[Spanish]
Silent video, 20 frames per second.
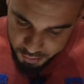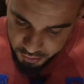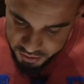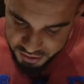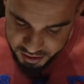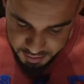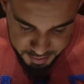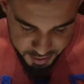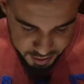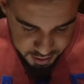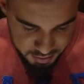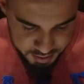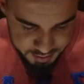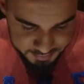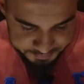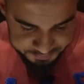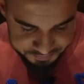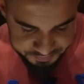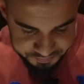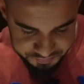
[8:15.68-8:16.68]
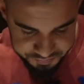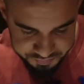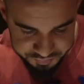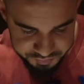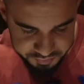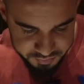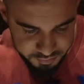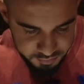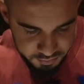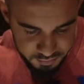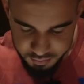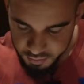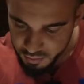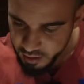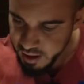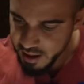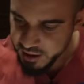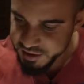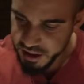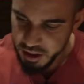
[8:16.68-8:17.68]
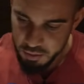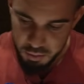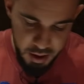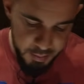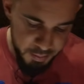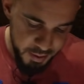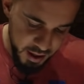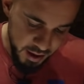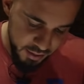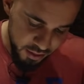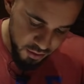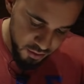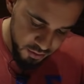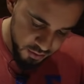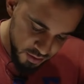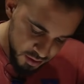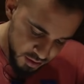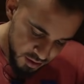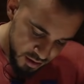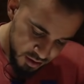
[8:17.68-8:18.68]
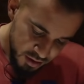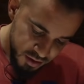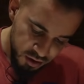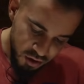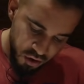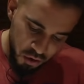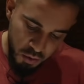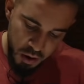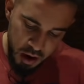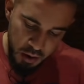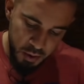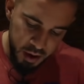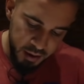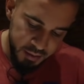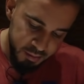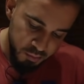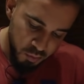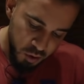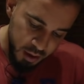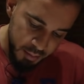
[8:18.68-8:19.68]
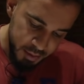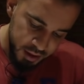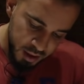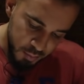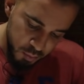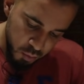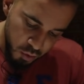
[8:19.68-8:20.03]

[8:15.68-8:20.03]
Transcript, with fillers: por dónde se empezaba, así que voy a ir pillando como la buena, buenamente